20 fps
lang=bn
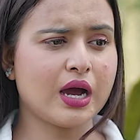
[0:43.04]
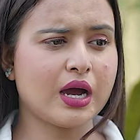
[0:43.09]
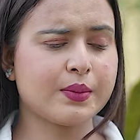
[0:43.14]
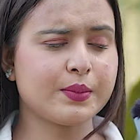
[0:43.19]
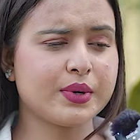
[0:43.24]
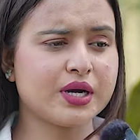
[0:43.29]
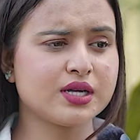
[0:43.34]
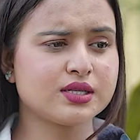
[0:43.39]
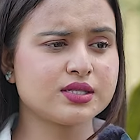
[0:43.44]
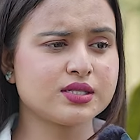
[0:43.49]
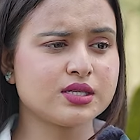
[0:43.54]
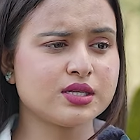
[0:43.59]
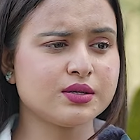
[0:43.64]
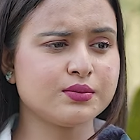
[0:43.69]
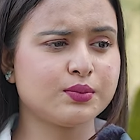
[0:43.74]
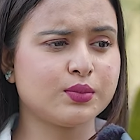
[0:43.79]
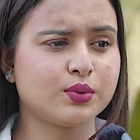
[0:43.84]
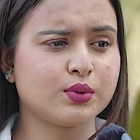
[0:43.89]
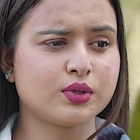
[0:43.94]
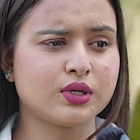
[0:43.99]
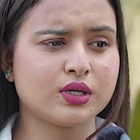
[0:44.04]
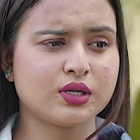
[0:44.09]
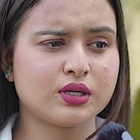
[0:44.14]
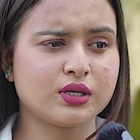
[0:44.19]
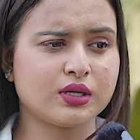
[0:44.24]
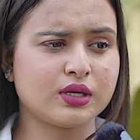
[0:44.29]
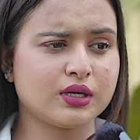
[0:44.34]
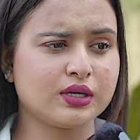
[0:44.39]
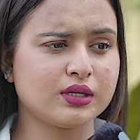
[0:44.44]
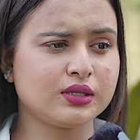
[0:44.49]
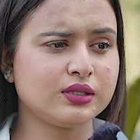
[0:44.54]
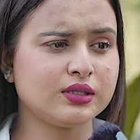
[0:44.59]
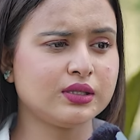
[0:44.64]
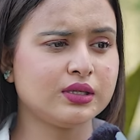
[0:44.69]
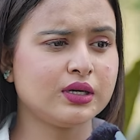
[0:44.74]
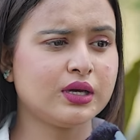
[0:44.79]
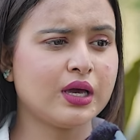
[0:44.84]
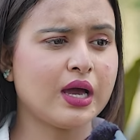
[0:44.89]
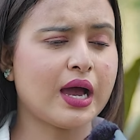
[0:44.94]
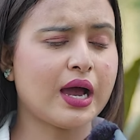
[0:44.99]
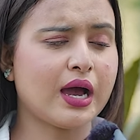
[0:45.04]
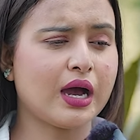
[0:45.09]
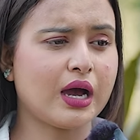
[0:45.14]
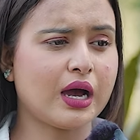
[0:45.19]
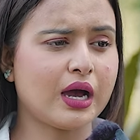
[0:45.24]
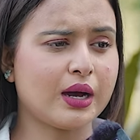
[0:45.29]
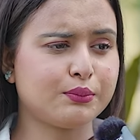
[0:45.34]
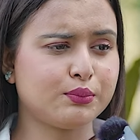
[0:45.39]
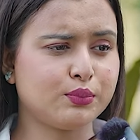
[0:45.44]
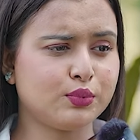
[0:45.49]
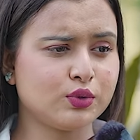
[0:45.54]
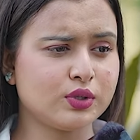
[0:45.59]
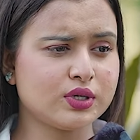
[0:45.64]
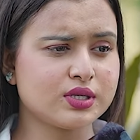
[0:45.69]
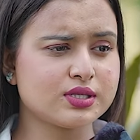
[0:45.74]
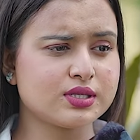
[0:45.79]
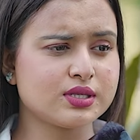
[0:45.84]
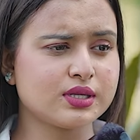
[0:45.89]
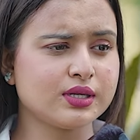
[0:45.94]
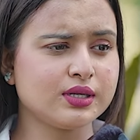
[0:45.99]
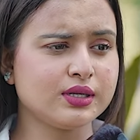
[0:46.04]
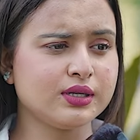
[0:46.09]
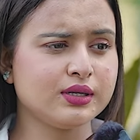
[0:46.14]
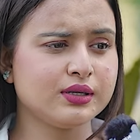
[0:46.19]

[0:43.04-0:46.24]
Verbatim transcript: আমার আছে বোনের নেই আব্বুর আছে